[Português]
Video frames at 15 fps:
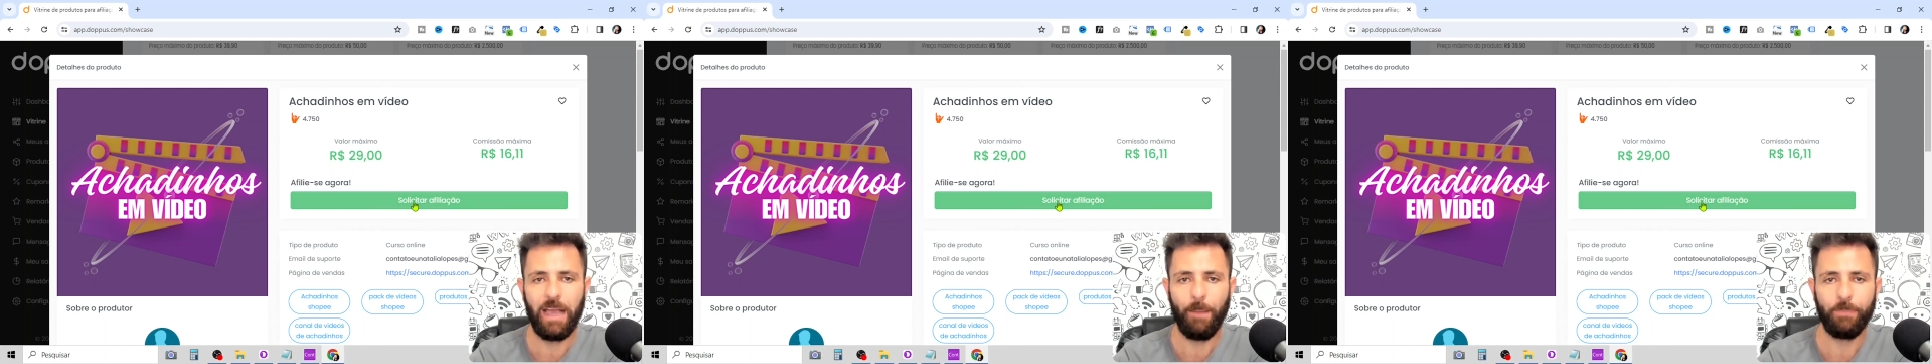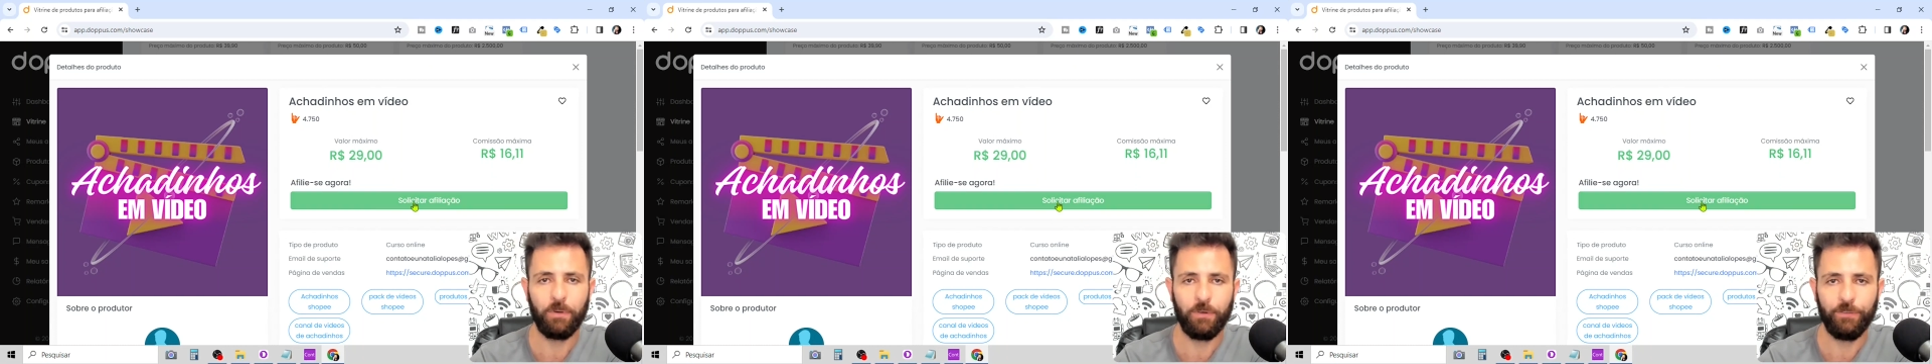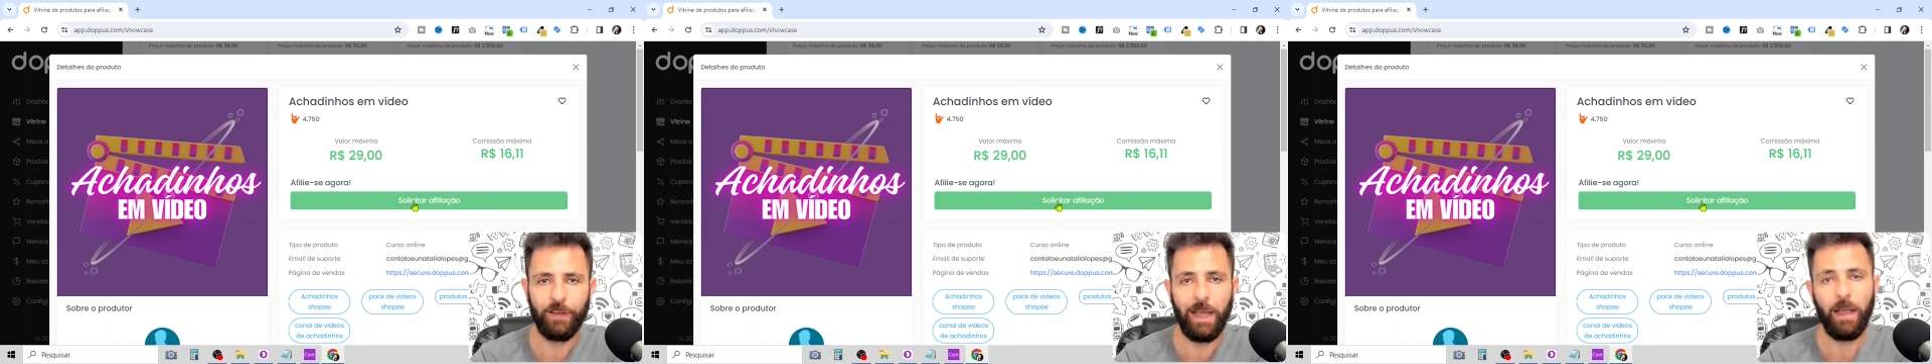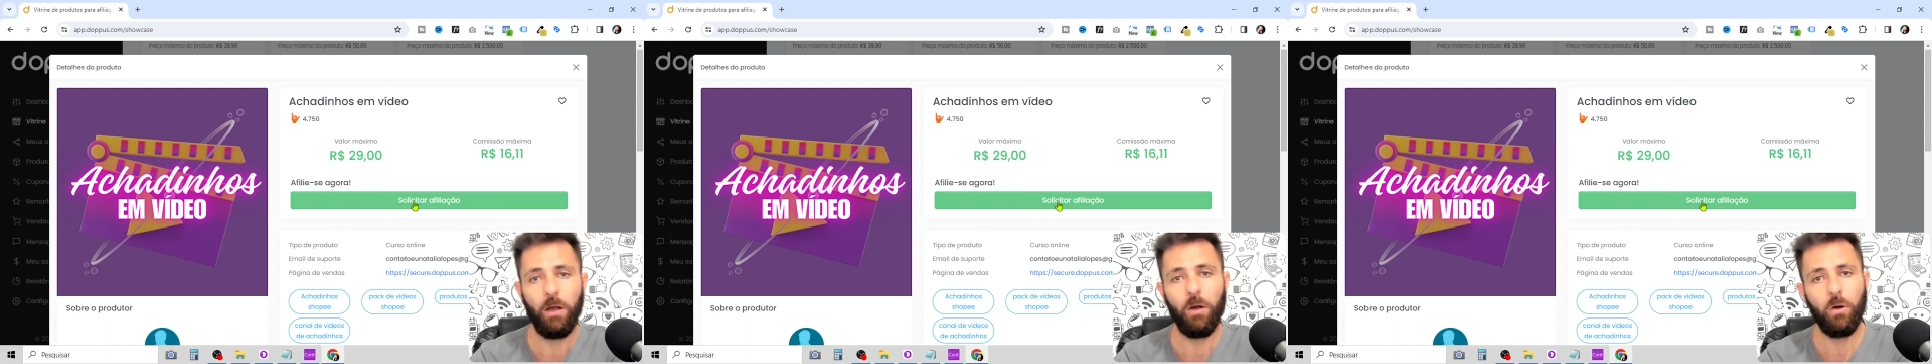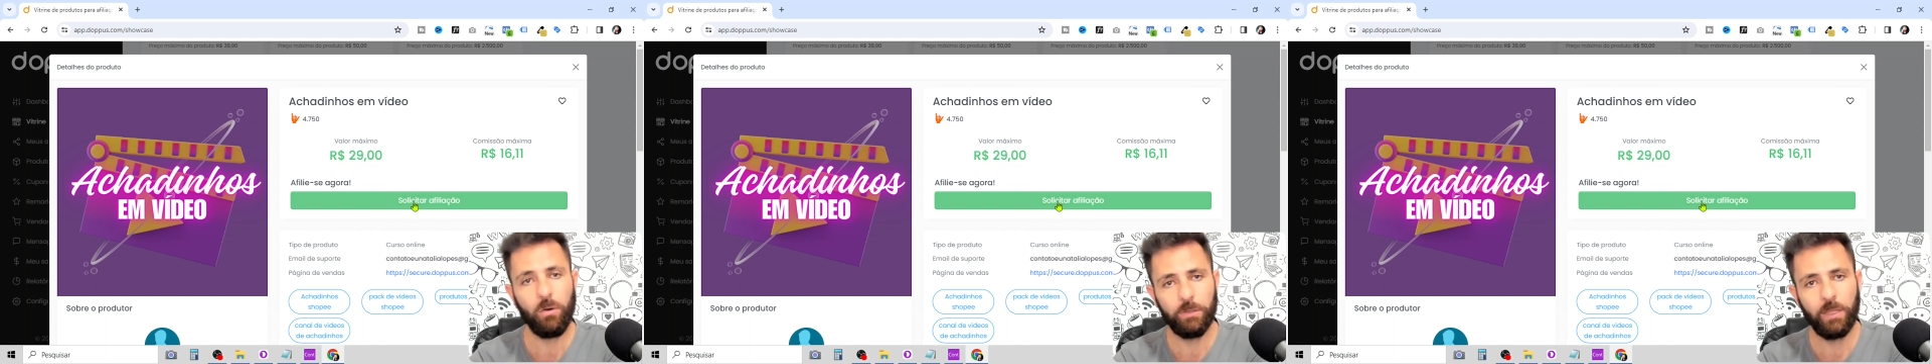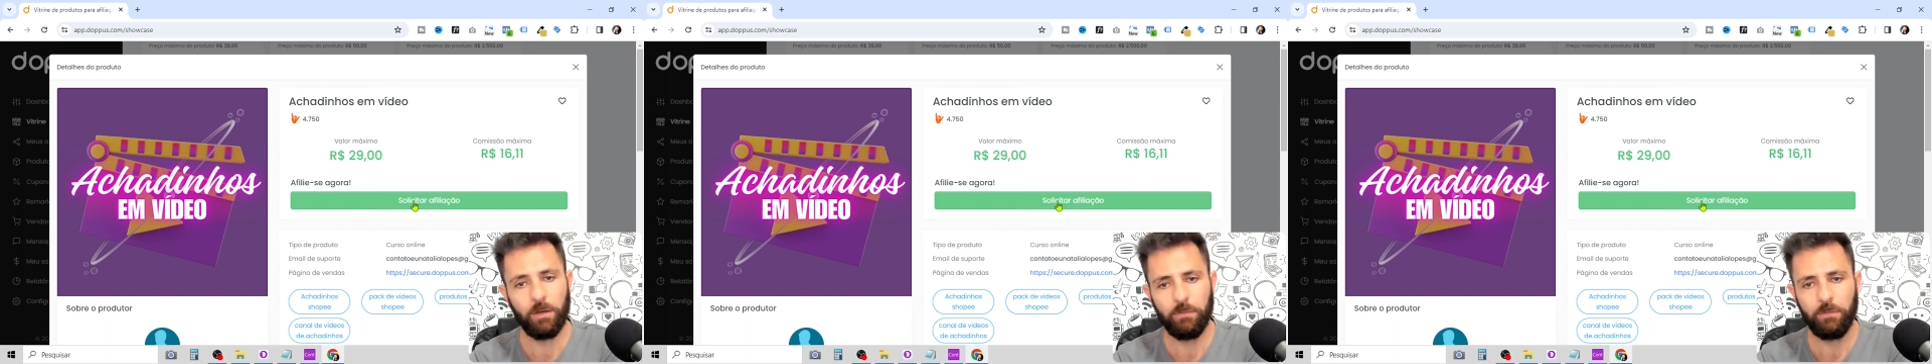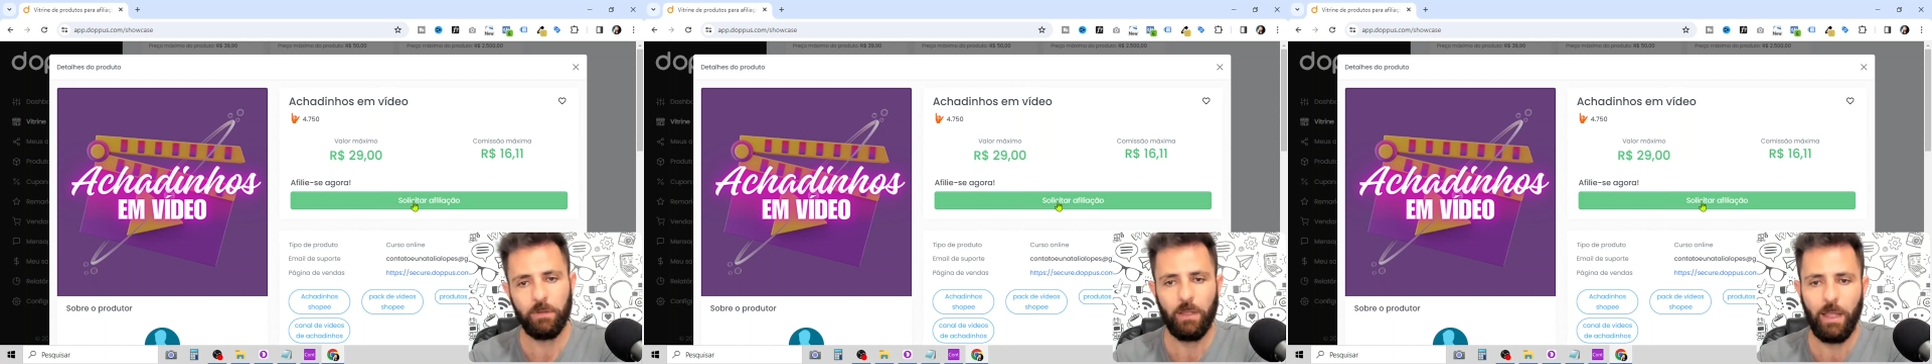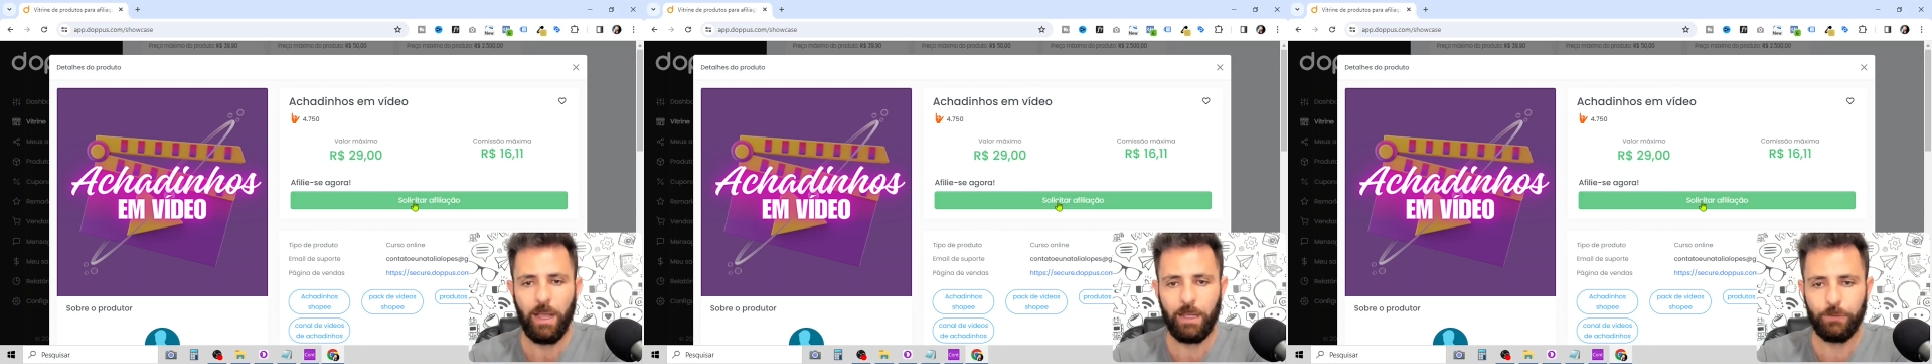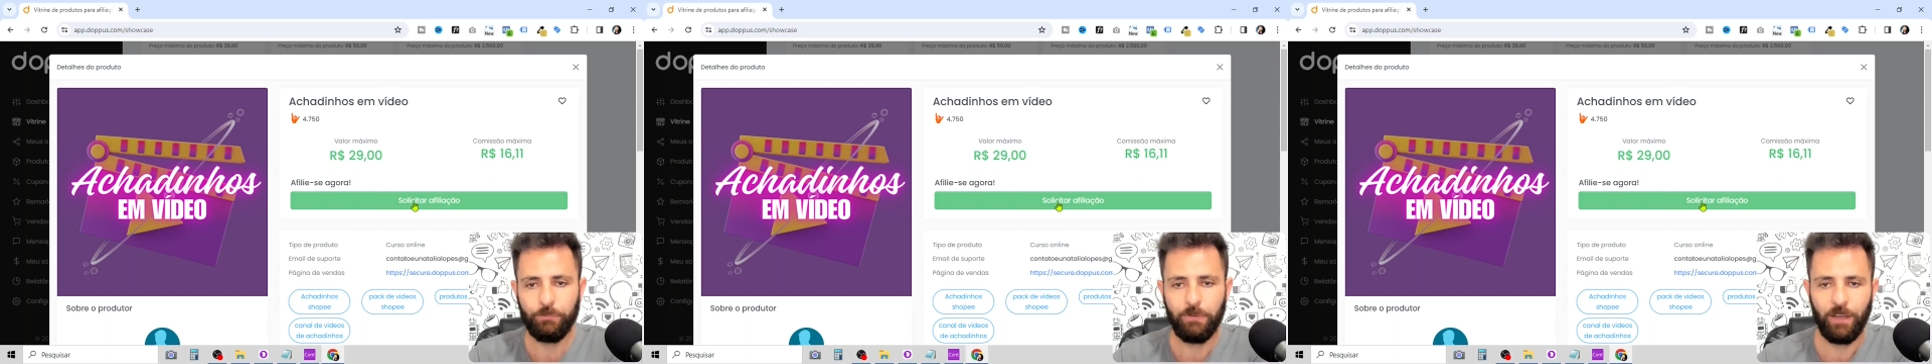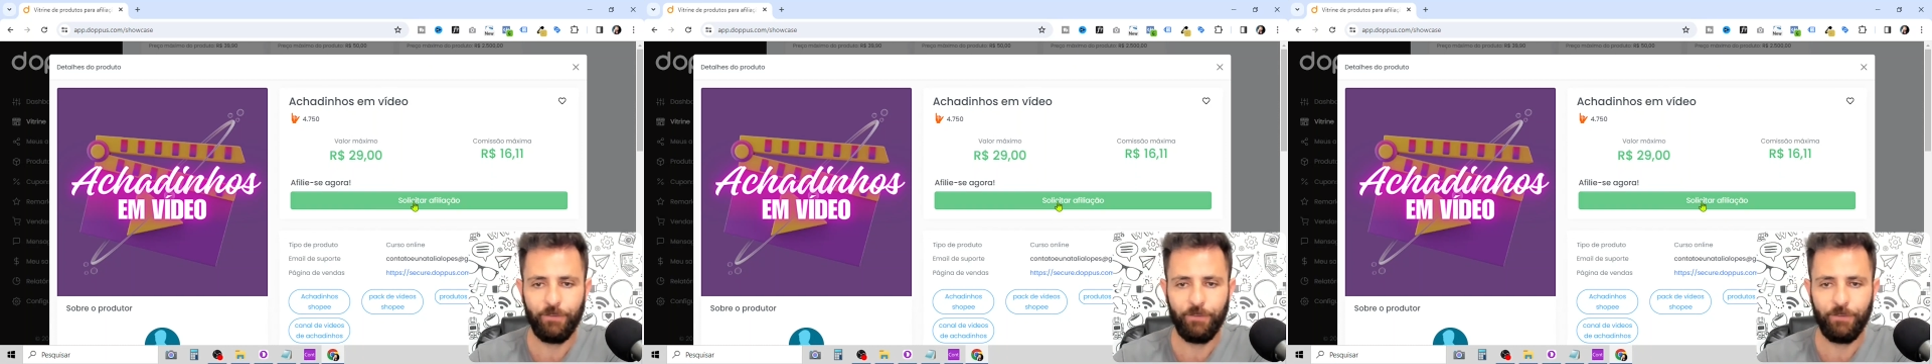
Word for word: aprovar ou não a tua